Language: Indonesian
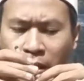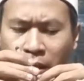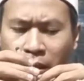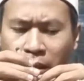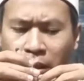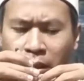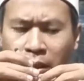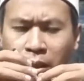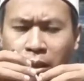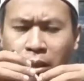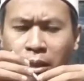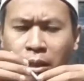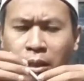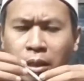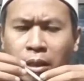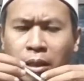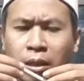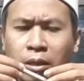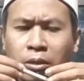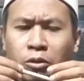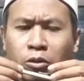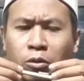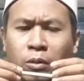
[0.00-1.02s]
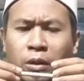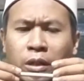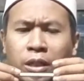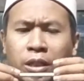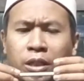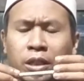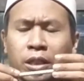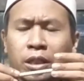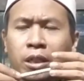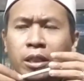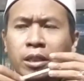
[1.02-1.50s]
Uh, cuma
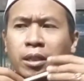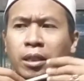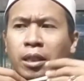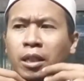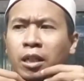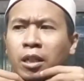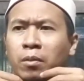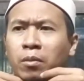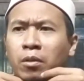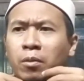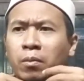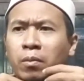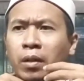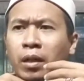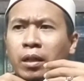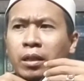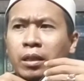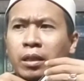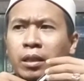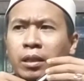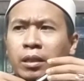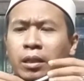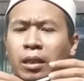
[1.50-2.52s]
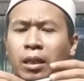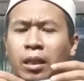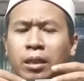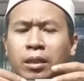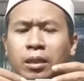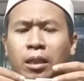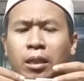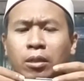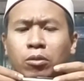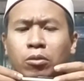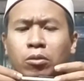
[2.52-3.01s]
di sini saya ingin berbagi salah
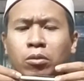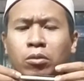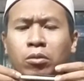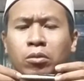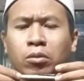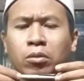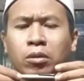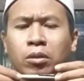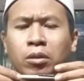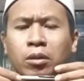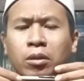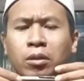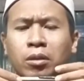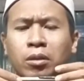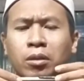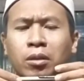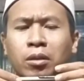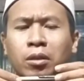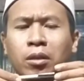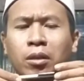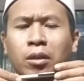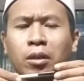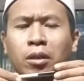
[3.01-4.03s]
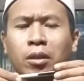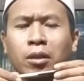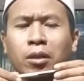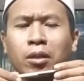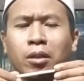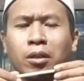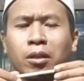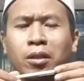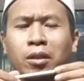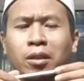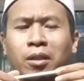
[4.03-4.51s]
satu uh,
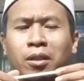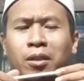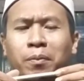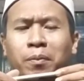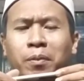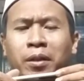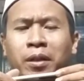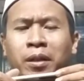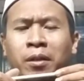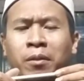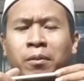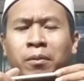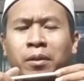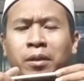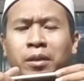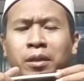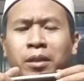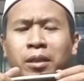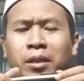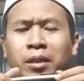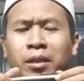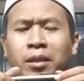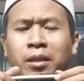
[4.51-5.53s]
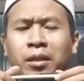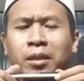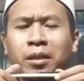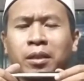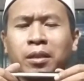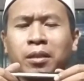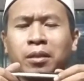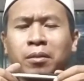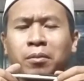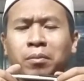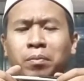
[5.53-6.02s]
apa namanya
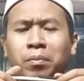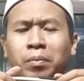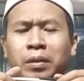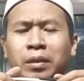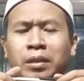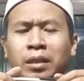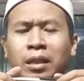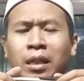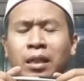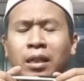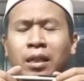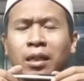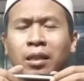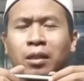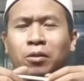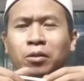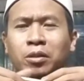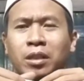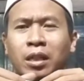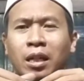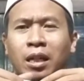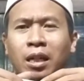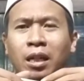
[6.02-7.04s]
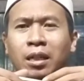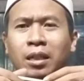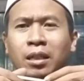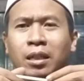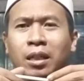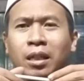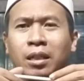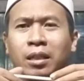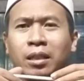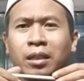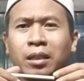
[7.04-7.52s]
pesan atau saran
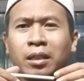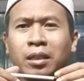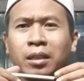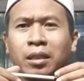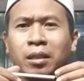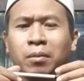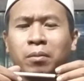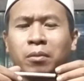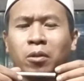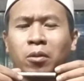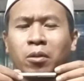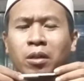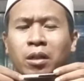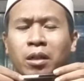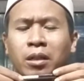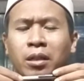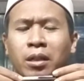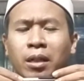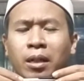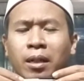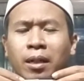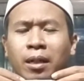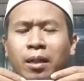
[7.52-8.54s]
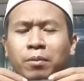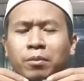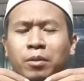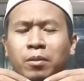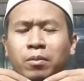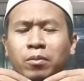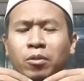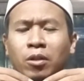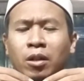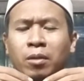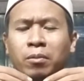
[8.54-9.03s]
dari Maulana Al
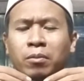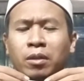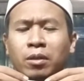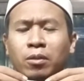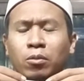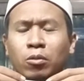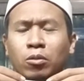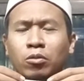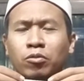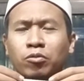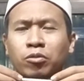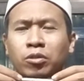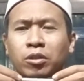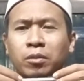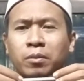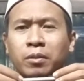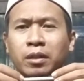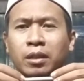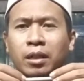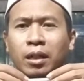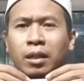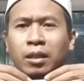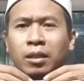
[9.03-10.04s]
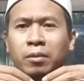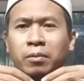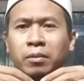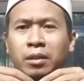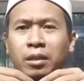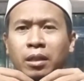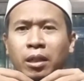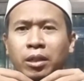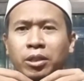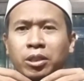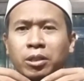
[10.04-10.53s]
Habib Muhammad Lutfi bin Ali
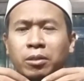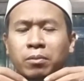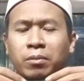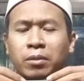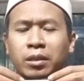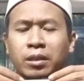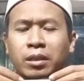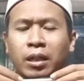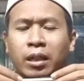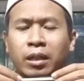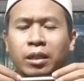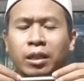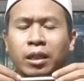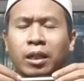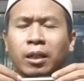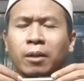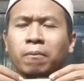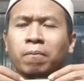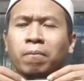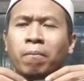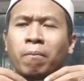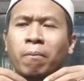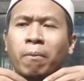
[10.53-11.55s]
bin Hashim bin Yahya.